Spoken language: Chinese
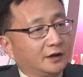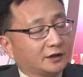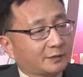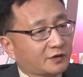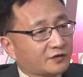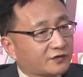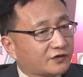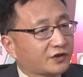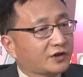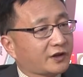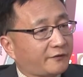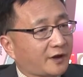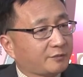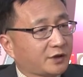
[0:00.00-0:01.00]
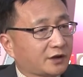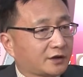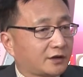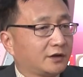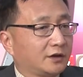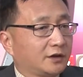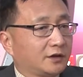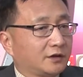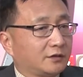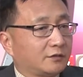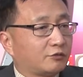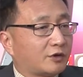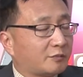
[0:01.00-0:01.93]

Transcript: 那么这些方面呢，我